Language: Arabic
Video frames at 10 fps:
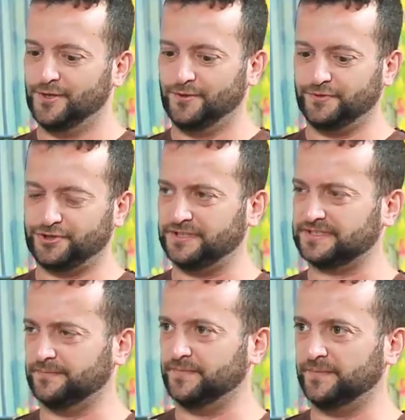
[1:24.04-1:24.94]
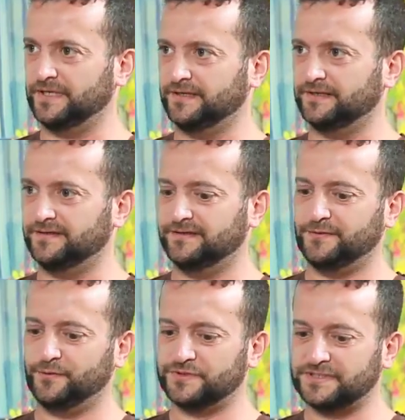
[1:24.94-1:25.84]
واشياء صممها يعني
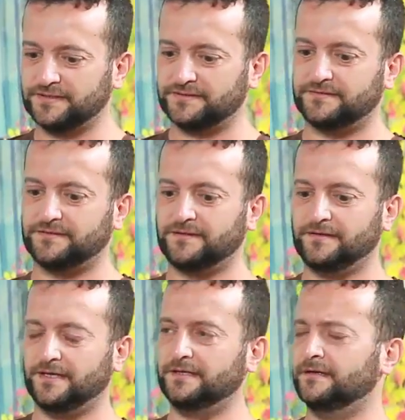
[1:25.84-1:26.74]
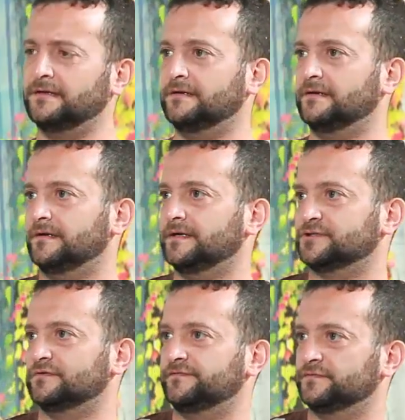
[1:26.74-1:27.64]
أوكي. وصرت انا
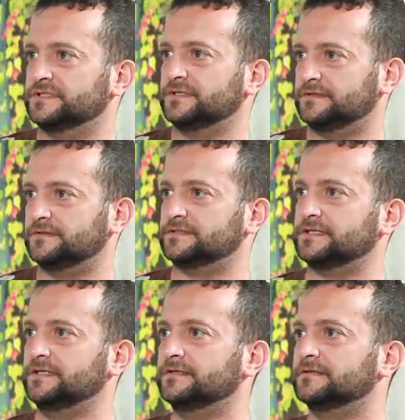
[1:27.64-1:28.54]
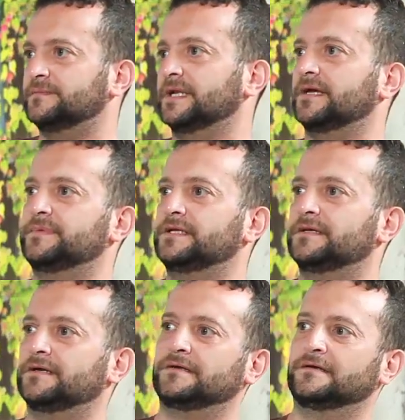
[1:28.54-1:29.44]
اعزف وصرت صيطت
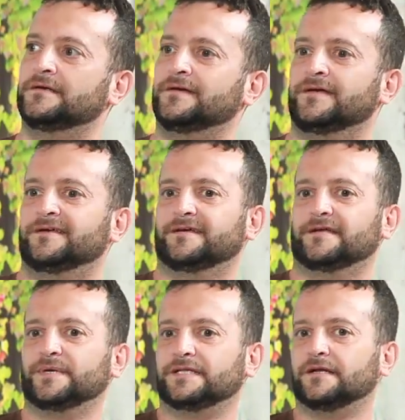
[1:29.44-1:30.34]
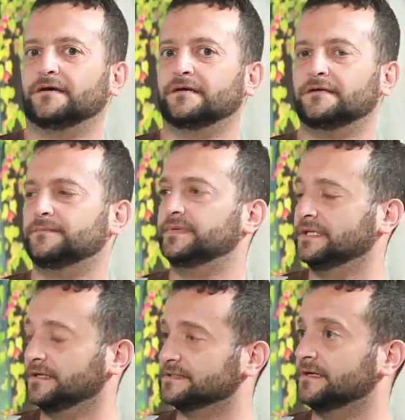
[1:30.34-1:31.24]
بالخبريه انا يعني بين القرايب بين
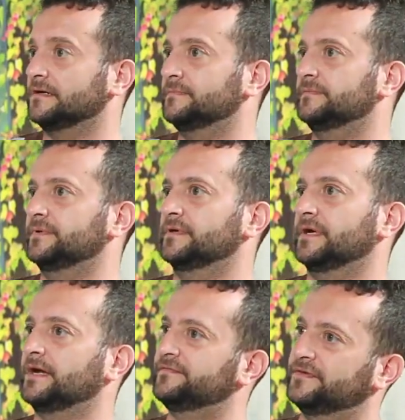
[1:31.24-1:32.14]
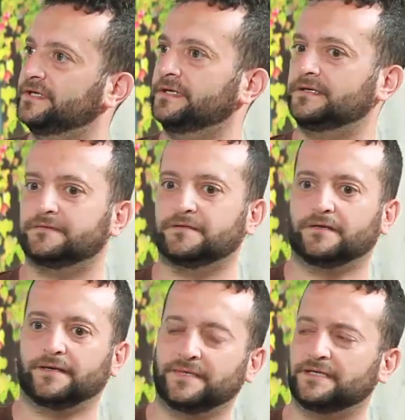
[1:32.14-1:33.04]
الاصحاب حفله
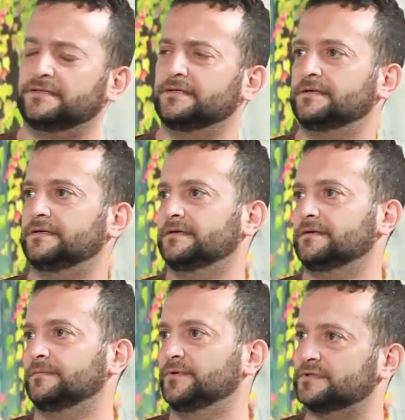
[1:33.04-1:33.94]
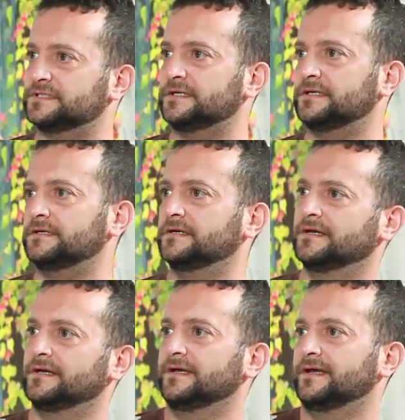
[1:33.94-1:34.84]
عماده بيرث داي
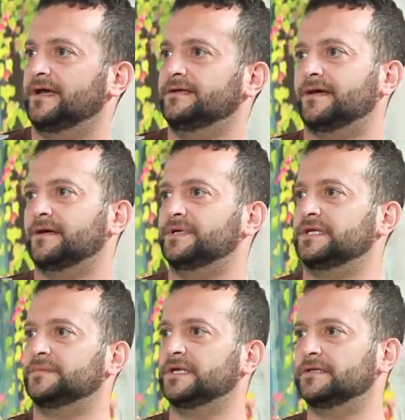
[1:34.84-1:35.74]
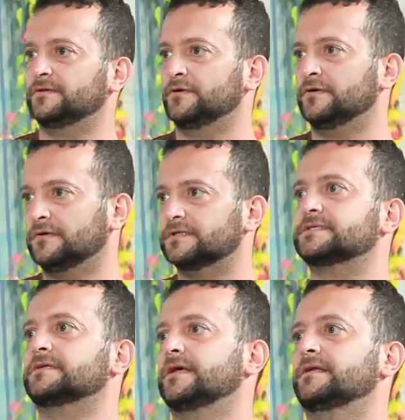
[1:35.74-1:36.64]
اي خبريه من هالنوع
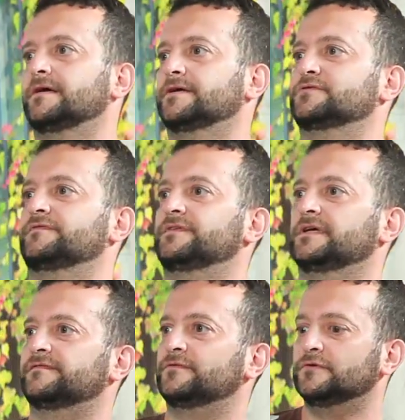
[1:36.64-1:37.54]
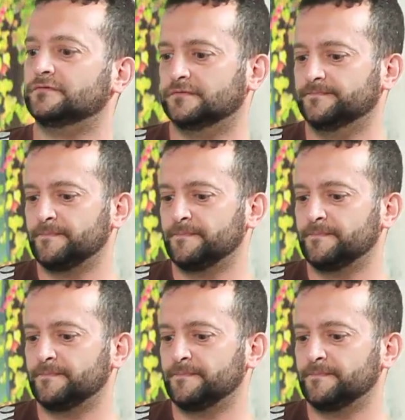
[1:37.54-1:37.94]
صرت انا اعزف فيها فلوت